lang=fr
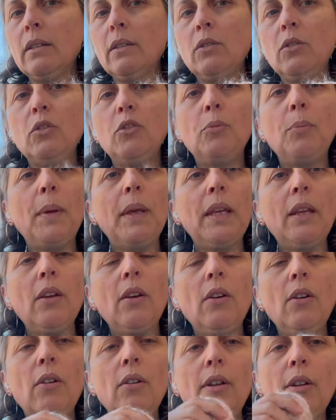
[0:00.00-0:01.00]
de
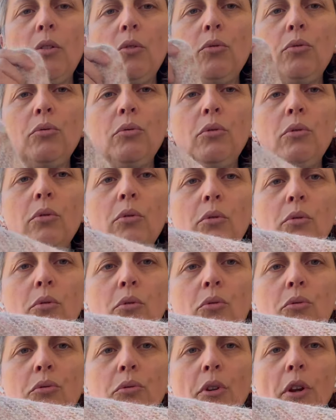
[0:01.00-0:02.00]
speckles et tout
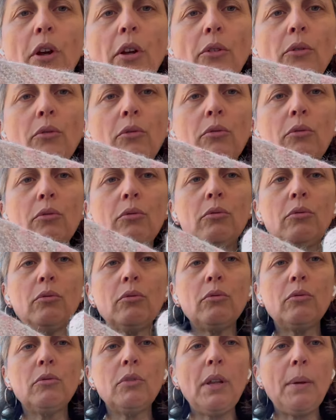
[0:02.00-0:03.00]
de, couleurs, donc
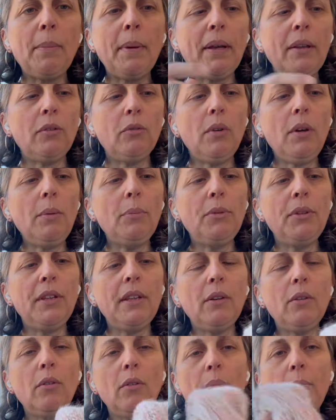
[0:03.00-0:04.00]
qu'on aperçoit. Et puis,
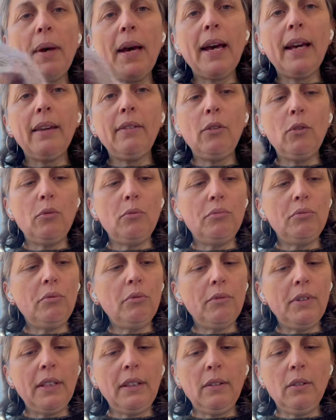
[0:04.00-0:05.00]
euh, bah, arrivé au bout,
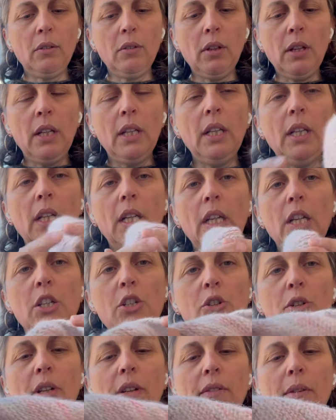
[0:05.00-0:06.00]
en fait, euh,
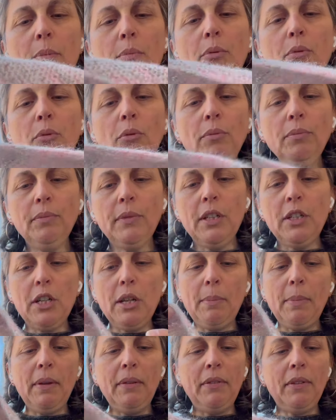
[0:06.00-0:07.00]
j'en avais plus et
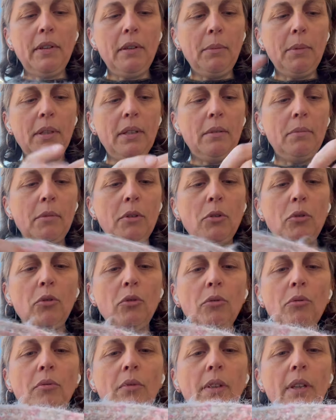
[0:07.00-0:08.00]
j'avais pas fini mes
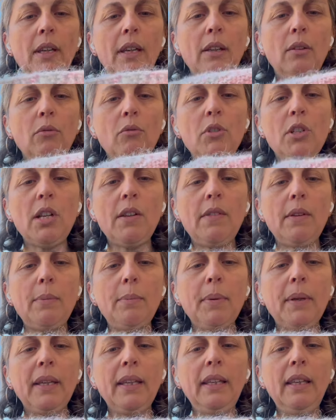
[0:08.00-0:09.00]
diminutions. Et donc, j'avais
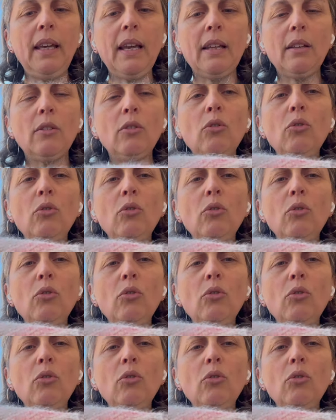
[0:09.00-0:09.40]
pris un